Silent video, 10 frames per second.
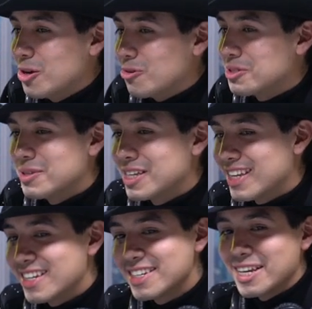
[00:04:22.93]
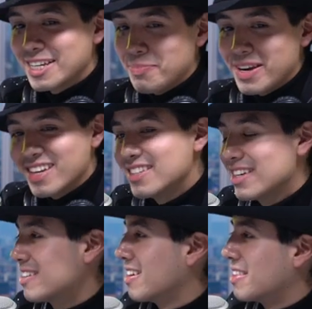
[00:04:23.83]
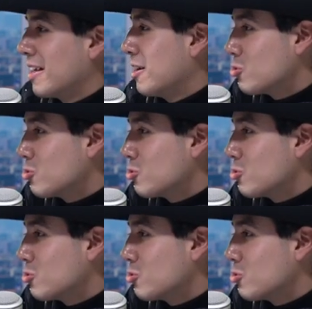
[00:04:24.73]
justamente de esas experiencias que te dan